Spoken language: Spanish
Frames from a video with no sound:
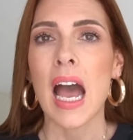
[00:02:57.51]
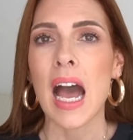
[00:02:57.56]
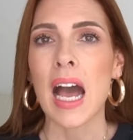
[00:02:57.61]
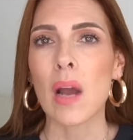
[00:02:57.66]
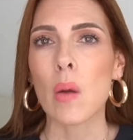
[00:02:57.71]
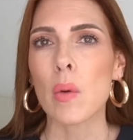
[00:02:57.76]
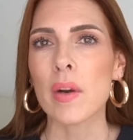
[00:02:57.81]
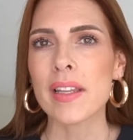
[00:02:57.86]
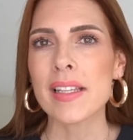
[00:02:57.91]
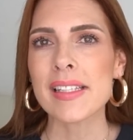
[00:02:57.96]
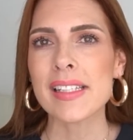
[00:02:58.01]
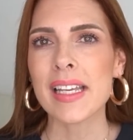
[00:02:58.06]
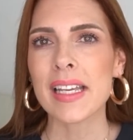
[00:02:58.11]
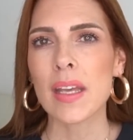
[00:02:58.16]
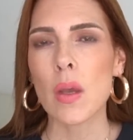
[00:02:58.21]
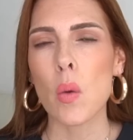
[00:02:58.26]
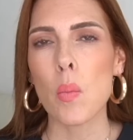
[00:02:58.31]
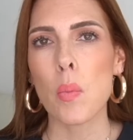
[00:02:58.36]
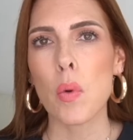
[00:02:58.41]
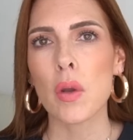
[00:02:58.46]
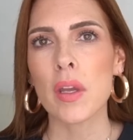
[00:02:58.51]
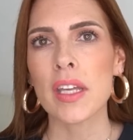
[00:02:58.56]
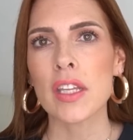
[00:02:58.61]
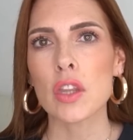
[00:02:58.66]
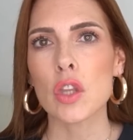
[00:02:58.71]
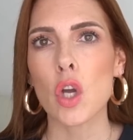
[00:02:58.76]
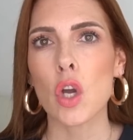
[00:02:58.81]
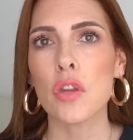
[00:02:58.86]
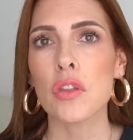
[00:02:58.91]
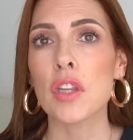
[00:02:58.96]
Acuérdense que un
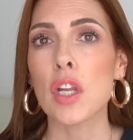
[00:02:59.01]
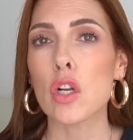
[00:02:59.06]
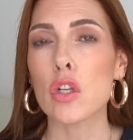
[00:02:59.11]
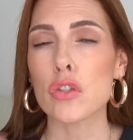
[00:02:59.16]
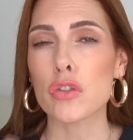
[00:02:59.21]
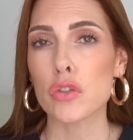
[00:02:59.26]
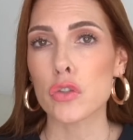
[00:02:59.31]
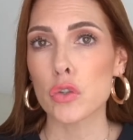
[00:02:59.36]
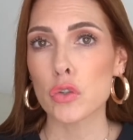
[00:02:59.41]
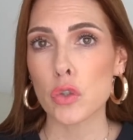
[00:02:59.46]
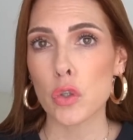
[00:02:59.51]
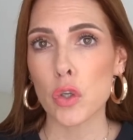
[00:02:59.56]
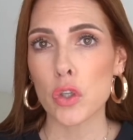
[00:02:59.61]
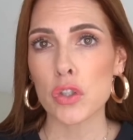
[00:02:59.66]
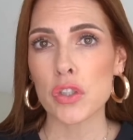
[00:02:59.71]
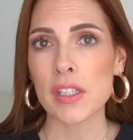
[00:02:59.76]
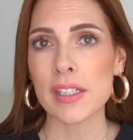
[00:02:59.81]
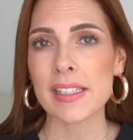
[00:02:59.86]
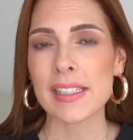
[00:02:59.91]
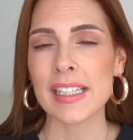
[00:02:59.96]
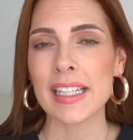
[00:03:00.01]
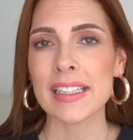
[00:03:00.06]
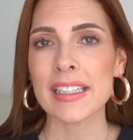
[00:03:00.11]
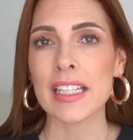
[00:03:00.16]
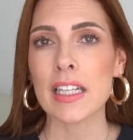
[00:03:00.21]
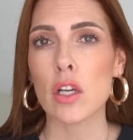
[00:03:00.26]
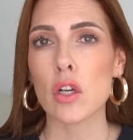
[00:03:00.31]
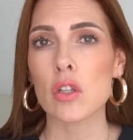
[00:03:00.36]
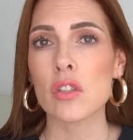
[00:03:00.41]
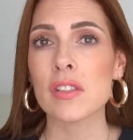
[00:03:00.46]
poquito de los trucos
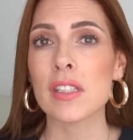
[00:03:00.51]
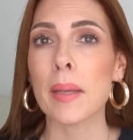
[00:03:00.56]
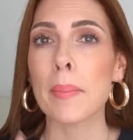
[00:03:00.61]
estéticos